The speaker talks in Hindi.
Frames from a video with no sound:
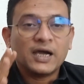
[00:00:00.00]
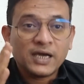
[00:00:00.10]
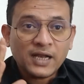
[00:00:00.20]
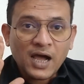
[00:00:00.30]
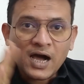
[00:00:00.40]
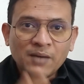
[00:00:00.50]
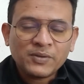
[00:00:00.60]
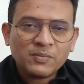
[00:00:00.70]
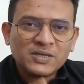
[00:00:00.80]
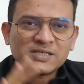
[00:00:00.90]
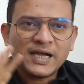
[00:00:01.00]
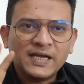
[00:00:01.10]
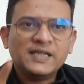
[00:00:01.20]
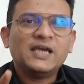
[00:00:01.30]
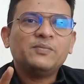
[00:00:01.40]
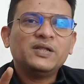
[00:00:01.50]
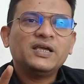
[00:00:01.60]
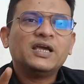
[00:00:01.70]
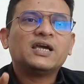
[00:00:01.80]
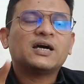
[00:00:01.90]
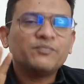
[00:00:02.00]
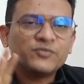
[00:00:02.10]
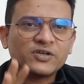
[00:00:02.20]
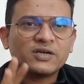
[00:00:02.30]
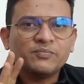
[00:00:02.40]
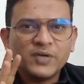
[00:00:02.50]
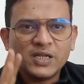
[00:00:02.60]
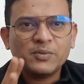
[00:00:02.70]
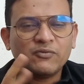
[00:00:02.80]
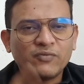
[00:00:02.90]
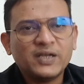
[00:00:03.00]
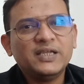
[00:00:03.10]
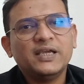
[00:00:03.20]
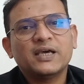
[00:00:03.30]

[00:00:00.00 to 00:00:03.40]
अगर आपके पास आईटीआई भी नहीं है कम से कम मिनिमम वन